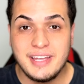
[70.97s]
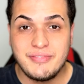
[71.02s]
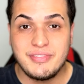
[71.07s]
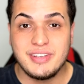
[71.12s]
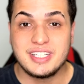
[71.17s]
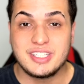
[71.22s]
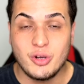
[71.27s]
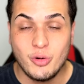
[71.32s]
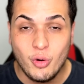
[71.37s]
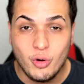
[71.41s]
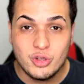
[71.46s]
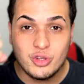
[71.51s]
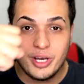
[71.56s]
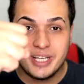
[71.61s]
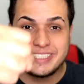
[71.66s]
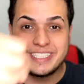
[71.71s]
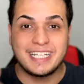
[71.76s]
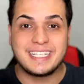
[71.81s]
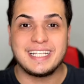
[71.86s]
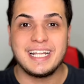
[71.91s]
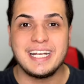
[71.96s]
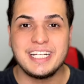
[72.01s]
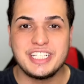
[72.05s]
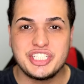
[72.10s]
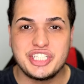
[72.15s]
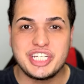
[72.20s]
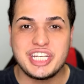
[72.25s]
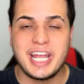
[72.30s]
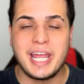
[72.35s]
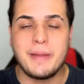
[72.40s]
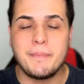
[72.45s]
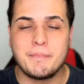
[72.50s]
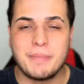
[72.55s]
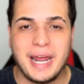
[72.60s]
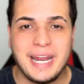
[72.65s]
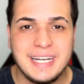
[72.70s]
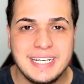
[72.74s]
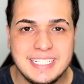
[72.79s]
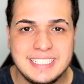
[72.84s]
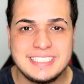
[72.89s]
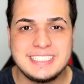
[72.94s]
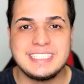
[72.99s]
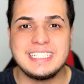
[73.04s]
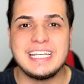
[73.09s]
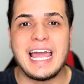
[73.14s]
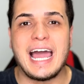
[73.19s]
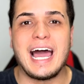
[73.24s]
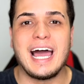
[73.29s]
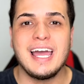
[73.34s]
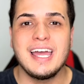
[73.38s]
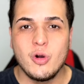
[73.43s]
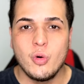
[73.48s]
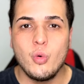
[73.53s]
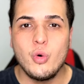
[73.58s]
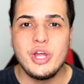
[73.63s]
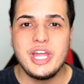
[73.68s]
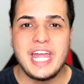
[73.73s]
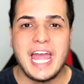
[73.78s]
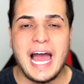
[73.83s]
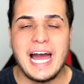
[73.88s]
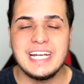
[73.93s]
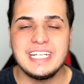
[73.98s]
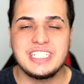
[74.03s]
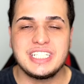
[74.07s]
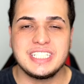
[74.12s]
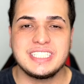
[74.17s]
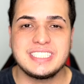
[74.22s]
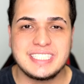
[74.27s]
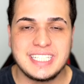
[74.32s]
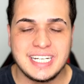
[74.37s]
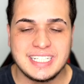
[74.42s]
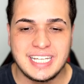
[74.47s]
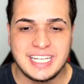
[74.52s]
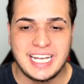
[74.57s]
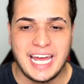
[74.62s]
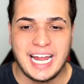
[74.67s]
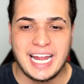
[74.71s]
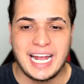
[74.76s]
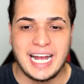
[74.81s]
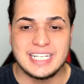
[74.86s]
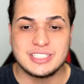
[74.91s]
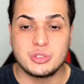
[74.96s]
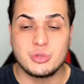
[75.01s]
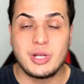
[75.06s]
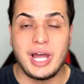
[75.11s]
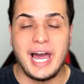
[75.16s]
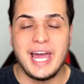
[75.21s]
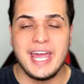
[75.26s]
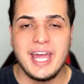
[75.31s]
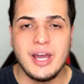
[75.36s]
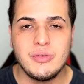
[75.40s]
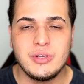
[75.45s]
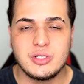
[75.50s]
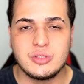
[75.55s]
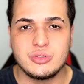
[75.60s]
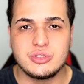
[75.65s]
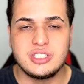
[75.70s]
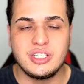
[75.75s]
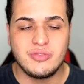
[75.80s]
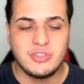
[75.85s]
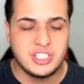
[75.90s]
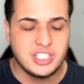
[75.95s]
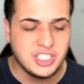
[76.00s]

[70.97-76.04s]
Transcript: Enfim, então rolou essa tretinha aí para iniciar o reality estrela da casa. O Gael, inclusive,